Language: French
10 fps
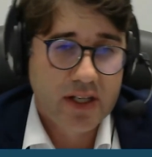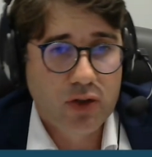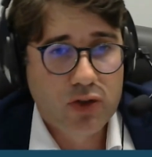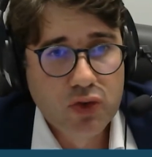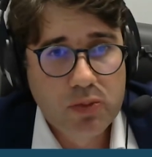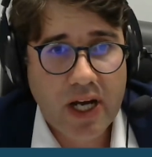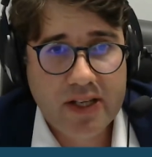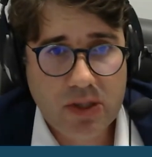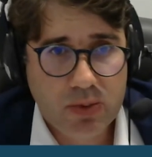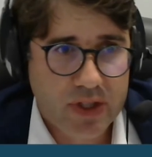Donc nous,
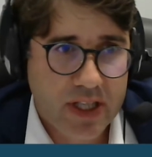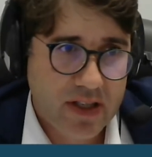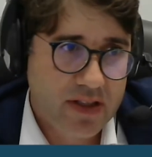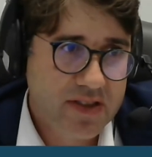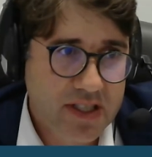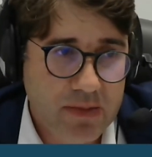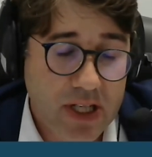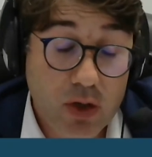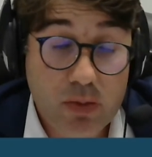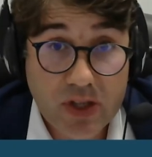par exemple, on a
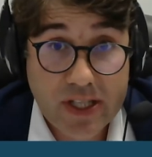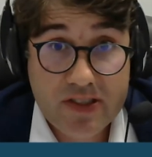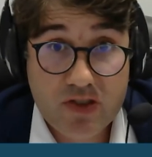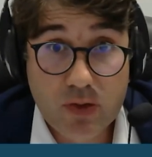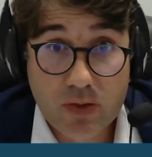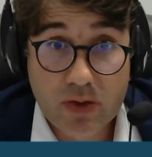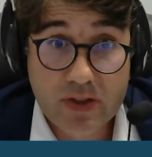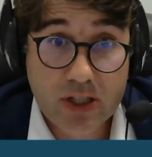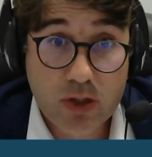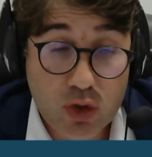estimé l'augmentation
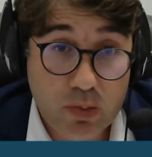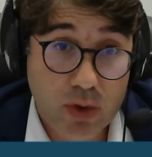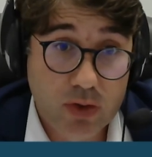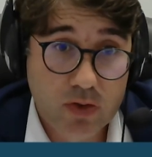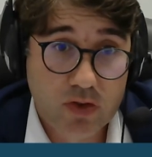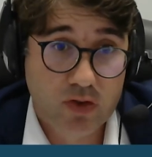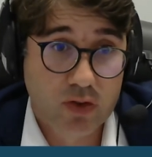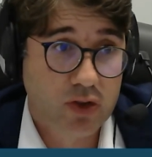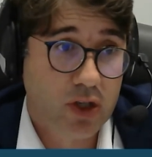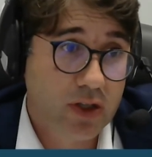des coûts de
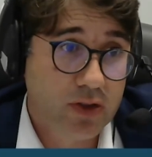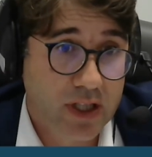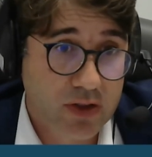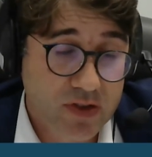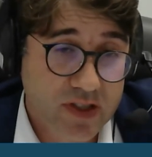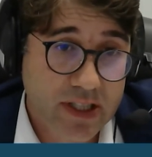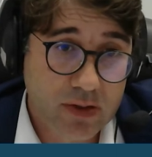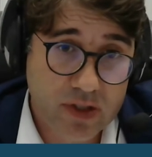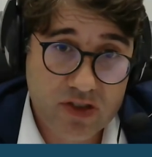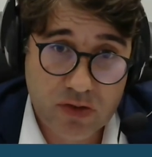production de
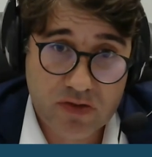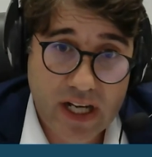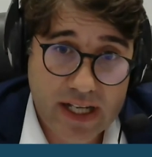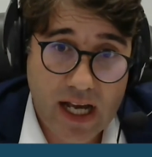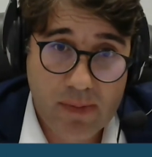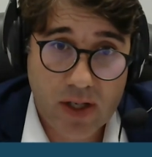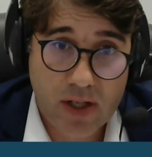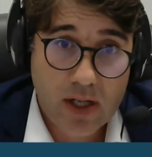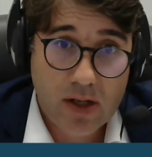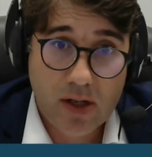l'industrie, donc qui sont variables
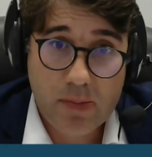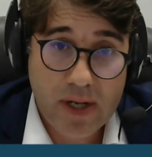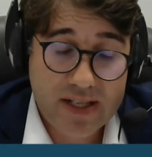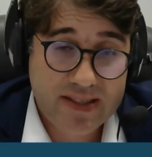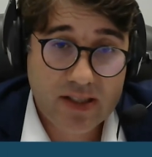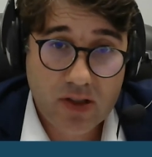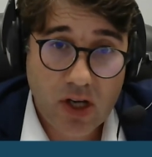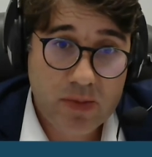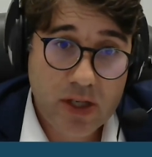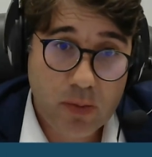euh, par
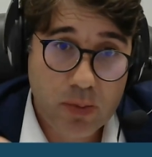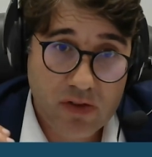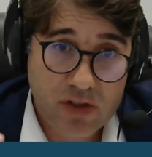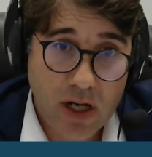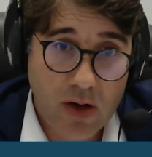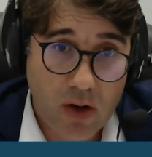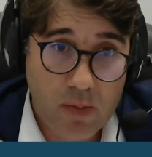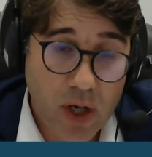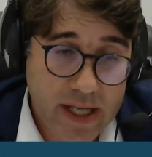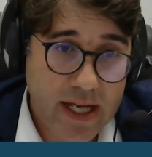secteur, mais on peut avoir
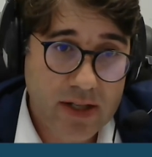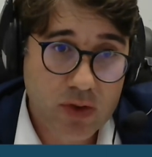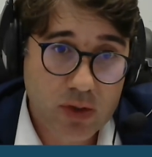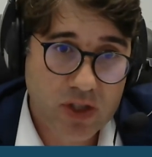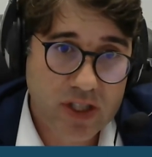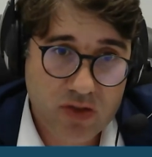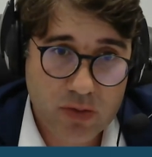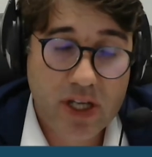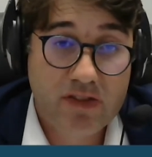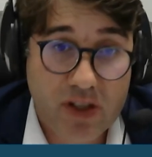en moyenne une
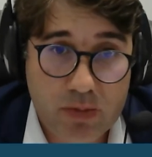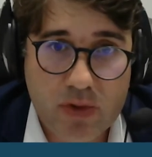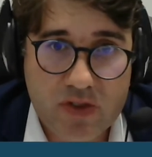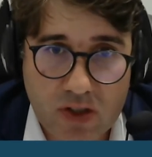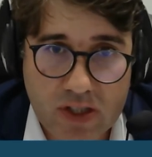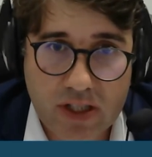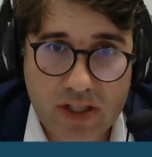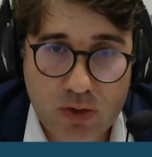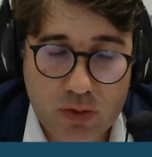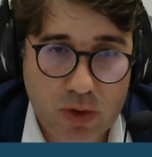augmentation de près de 20%
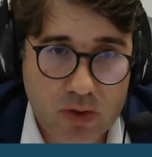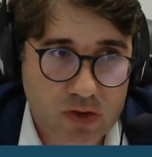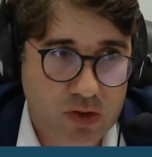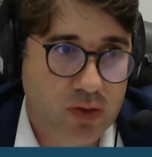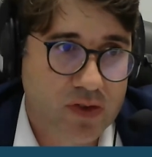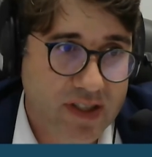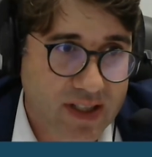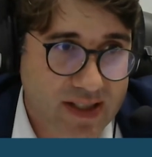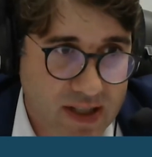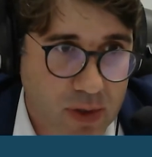des, coûts de production. Donc
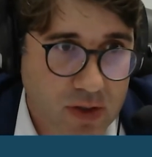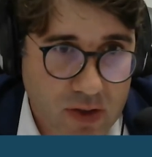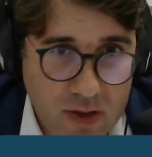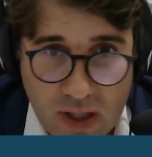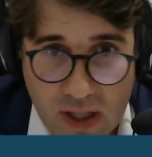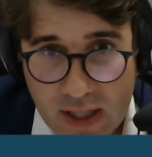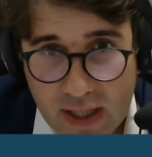c'est très important.